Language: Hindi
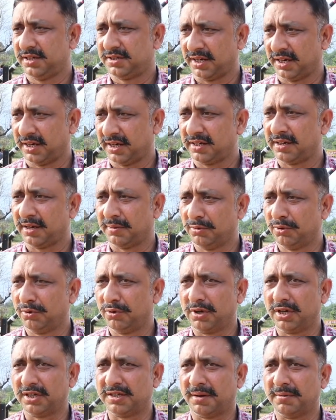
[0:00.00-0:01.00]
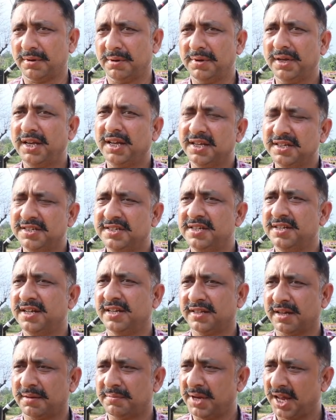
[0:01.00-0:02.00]
संकट हम लोगों के सामने भी है लेकिन चीज़ें
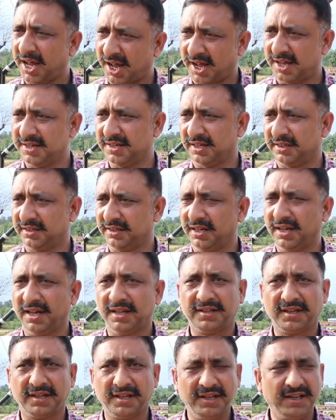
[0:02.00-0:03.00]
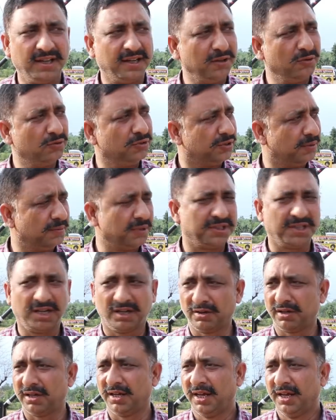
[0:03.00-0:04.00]
सामने आ जाती हैं ऐसा नहीं है कि इनको समस्या
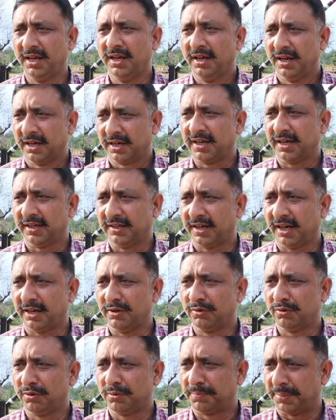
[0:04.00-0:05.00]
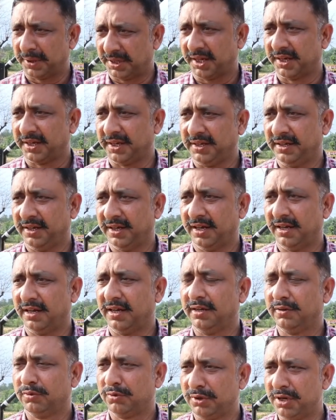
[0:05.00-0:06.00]
का के अधिकारियों को पता नहीं है
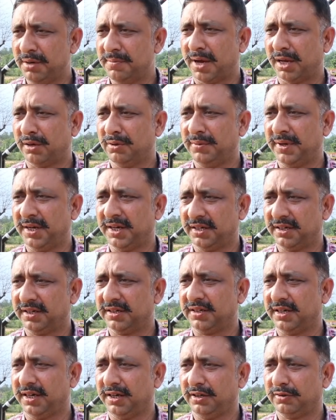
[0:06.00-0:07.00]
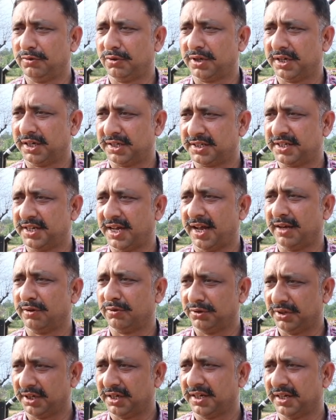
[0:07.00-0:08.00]
इनको नहीं मालूम है कि इनको कष्ट क्या है
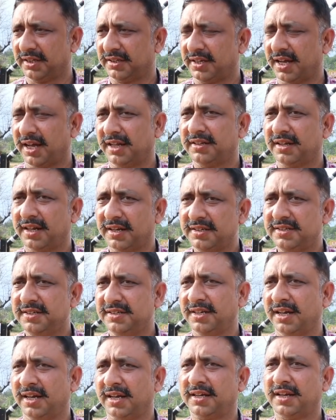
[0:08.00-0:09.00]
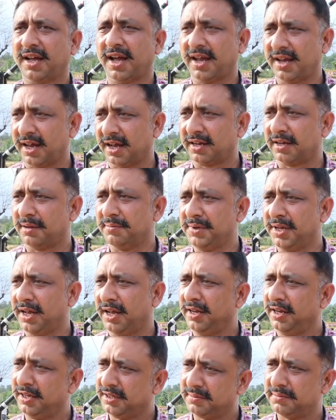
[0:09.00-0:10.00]
इनको दिक्कत क्या है सारी चीज़ें हैं क्या यहाँ
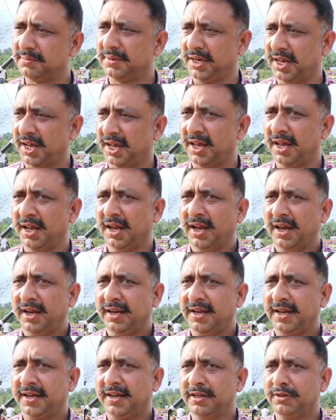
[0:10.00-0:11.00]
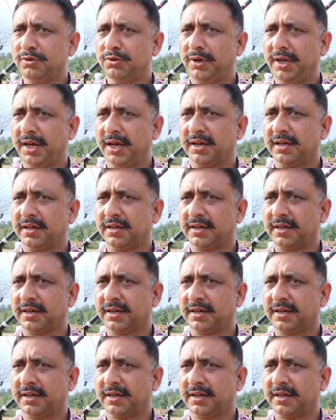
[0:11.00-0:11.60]
कमियाँ ये ये है लेकिन जो एक